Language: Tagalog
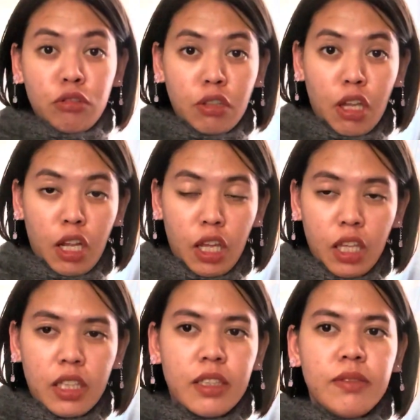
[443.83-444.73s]
Taray.
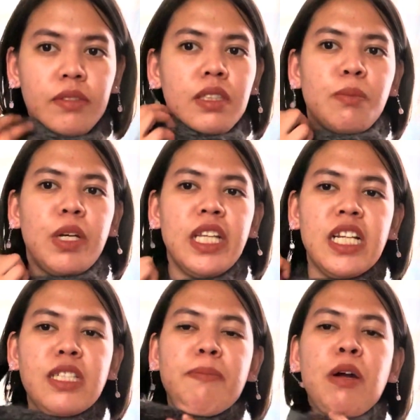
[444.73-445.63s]
Pwede
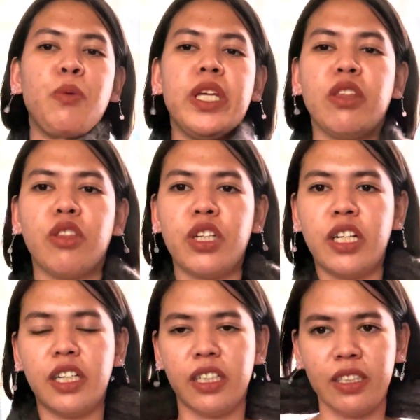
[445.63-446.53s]
na siya pang
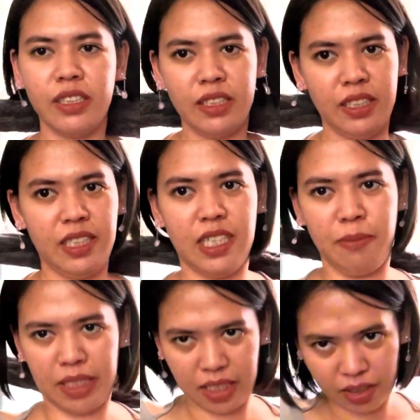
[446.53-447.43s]
winter.
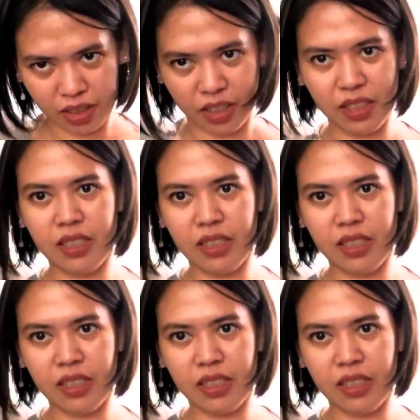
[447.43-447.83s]
Gagamitin ko to.